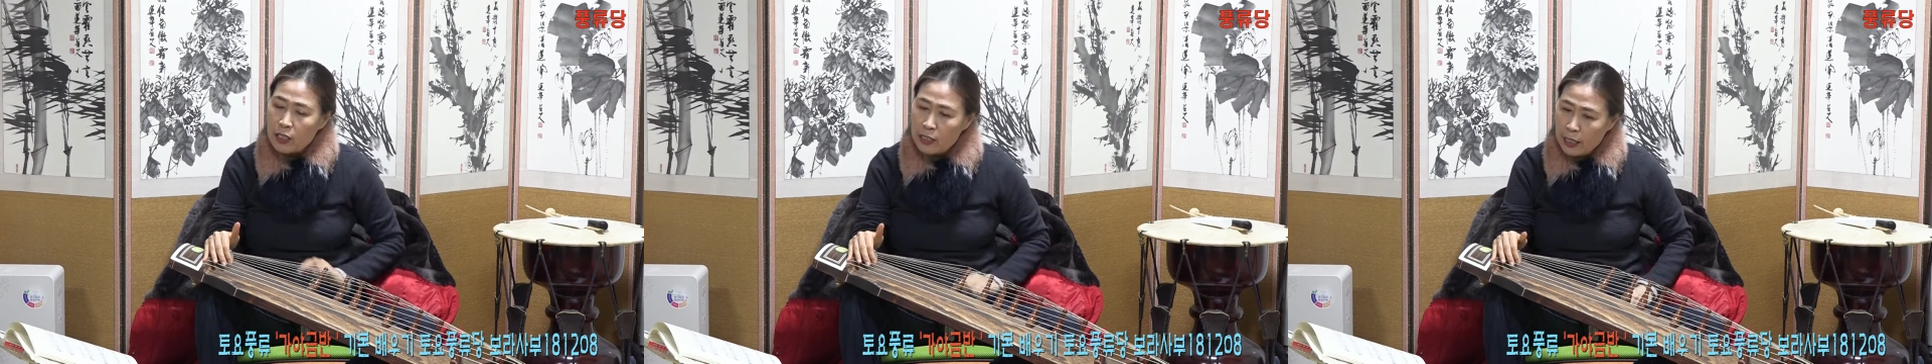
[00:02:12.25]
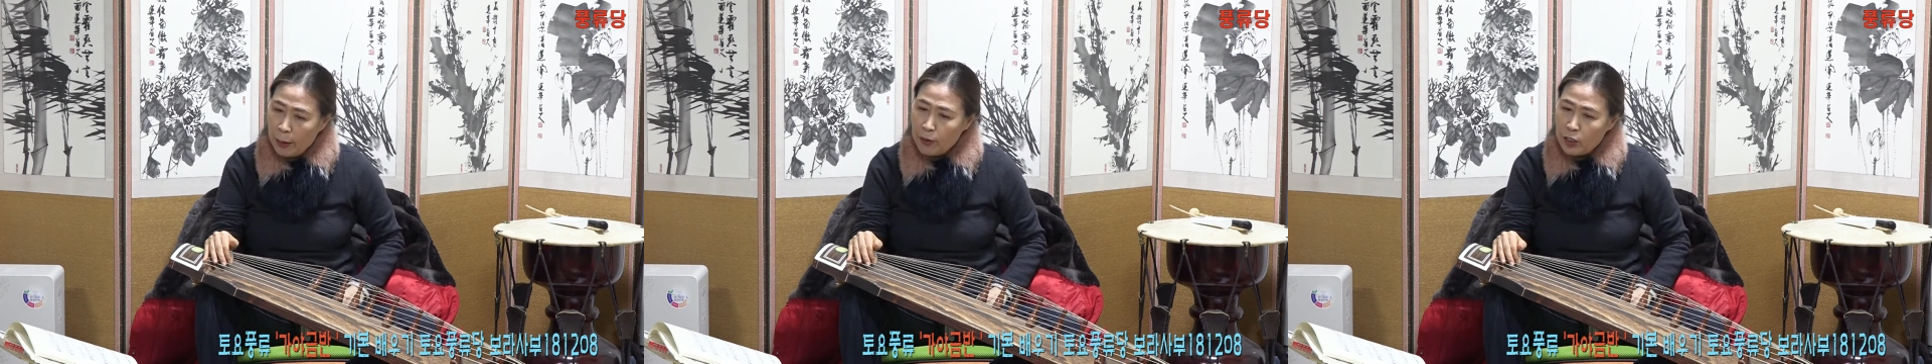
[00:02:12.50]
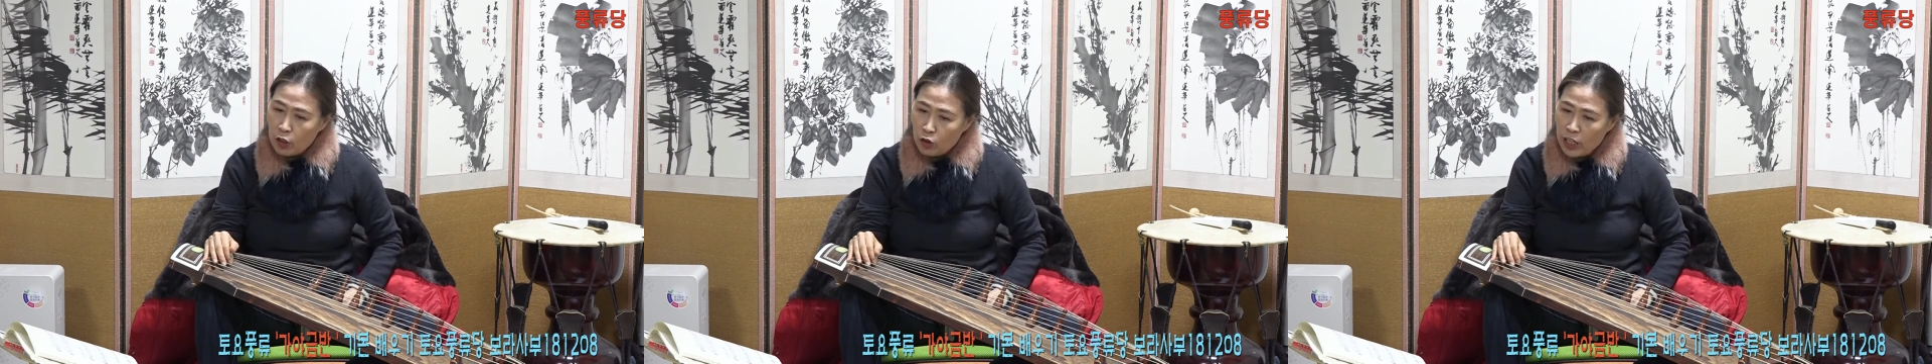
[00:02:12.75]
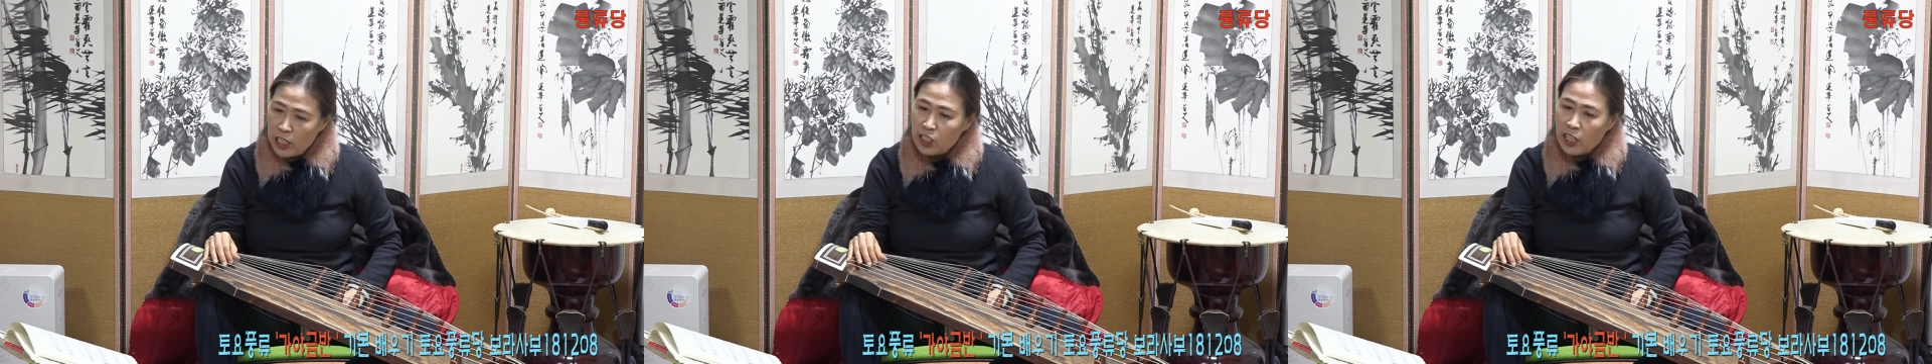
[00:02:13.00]
네 번째
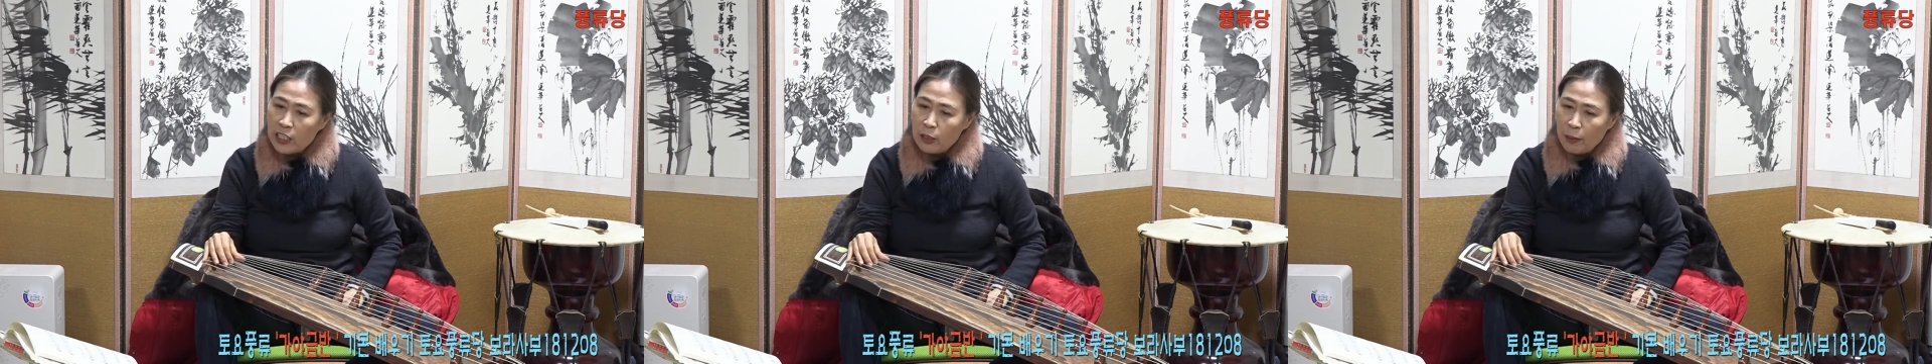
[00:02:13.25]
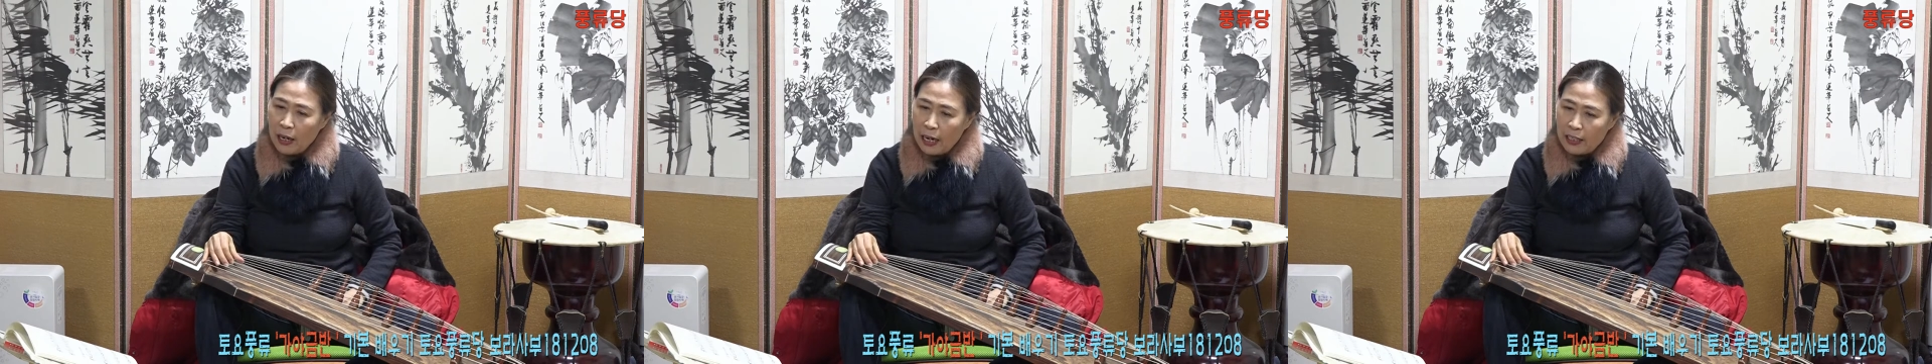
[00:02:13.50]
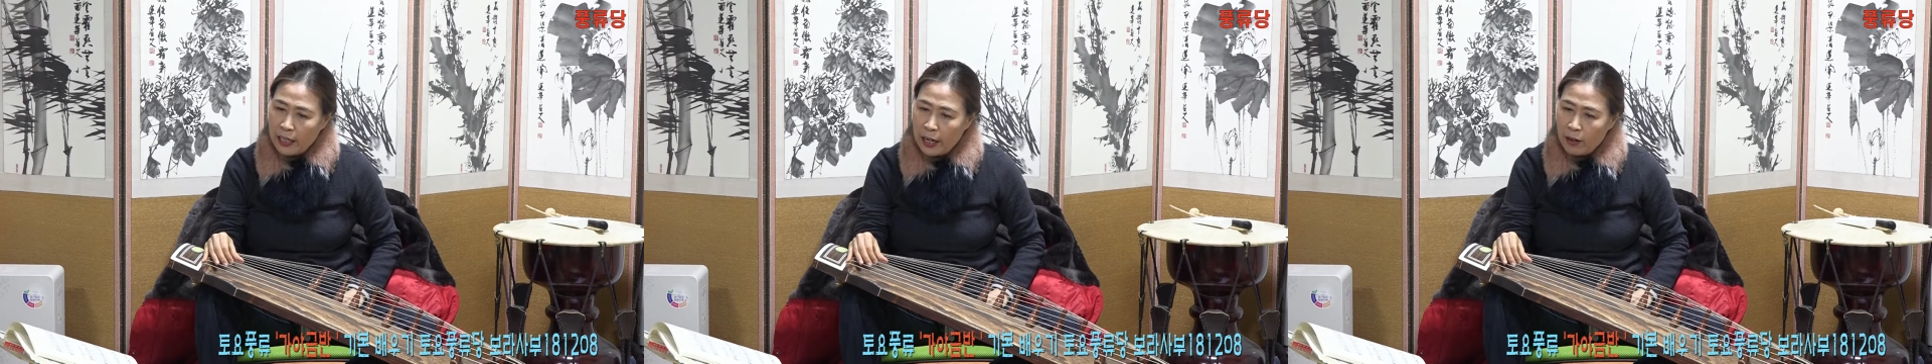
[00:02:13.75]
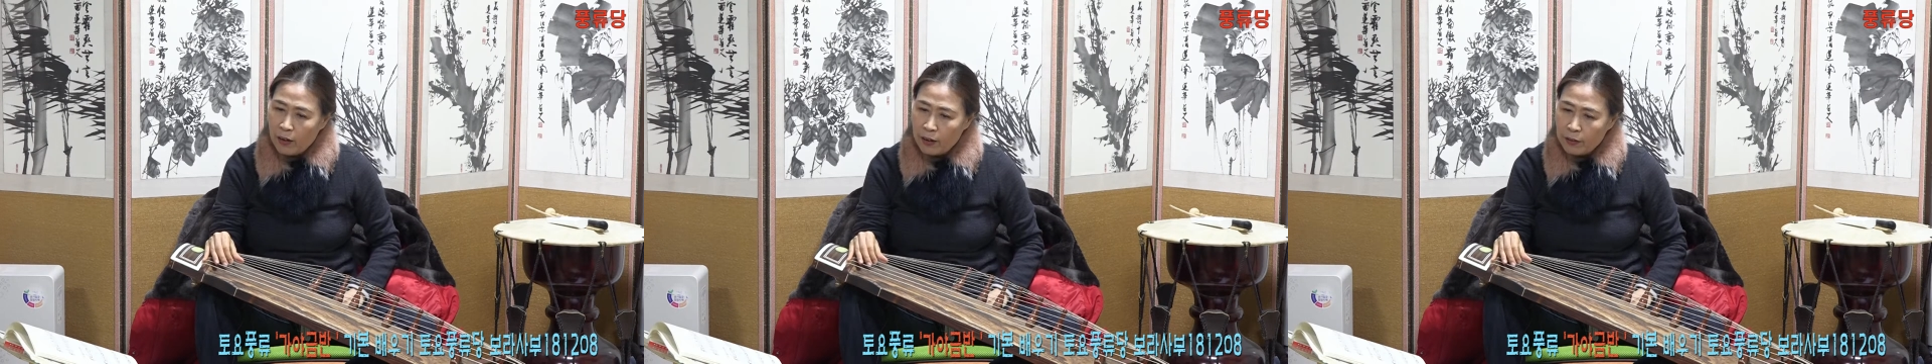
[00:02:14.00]
줄에 있어야지만
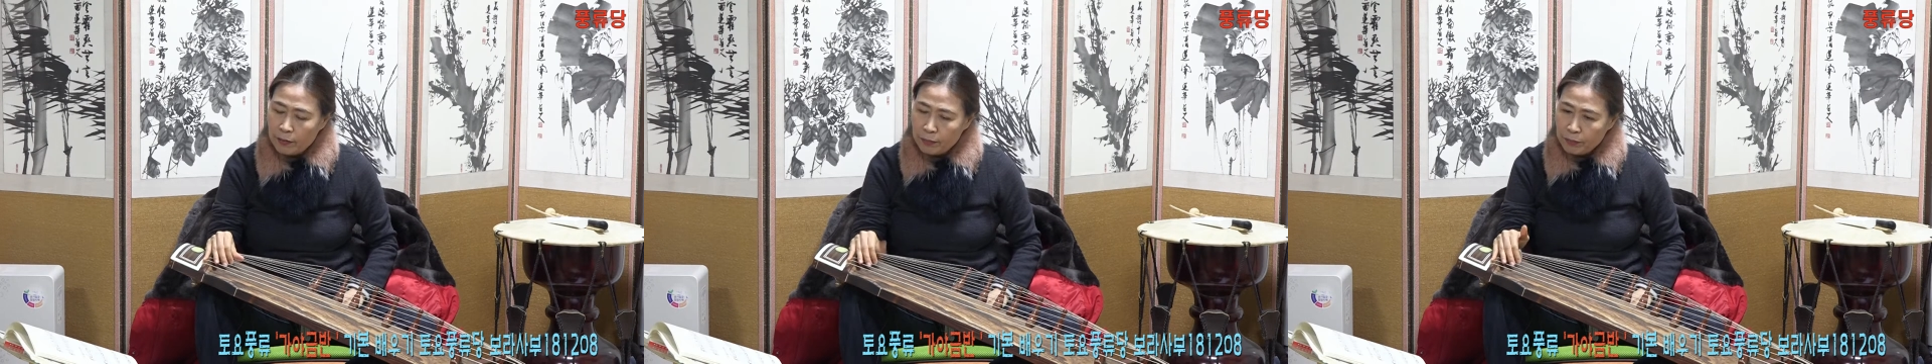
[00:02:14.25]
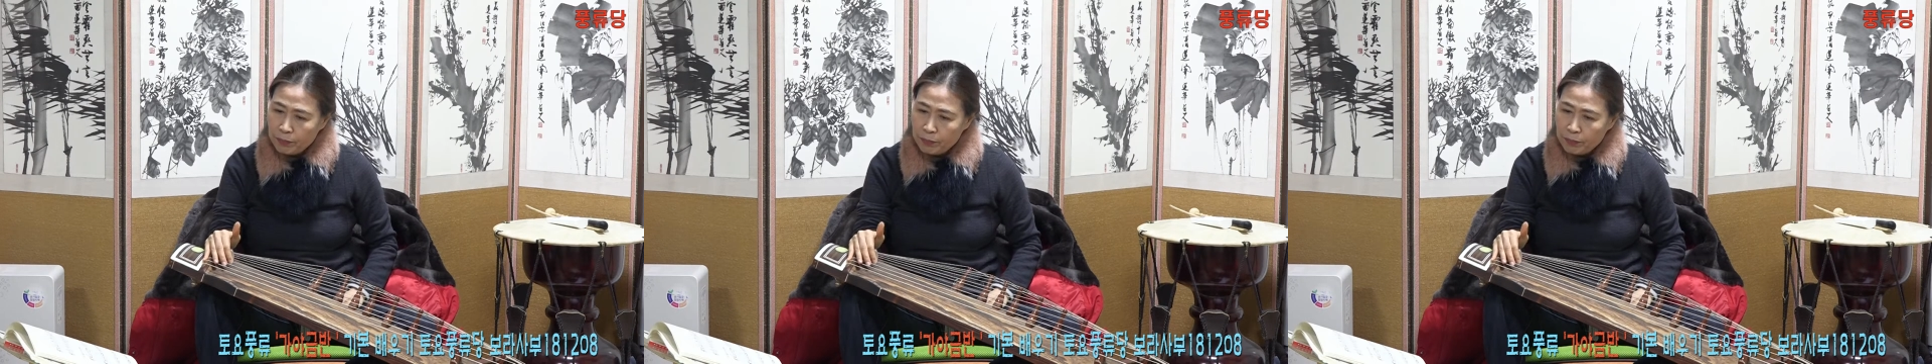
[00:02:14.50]
가능해요.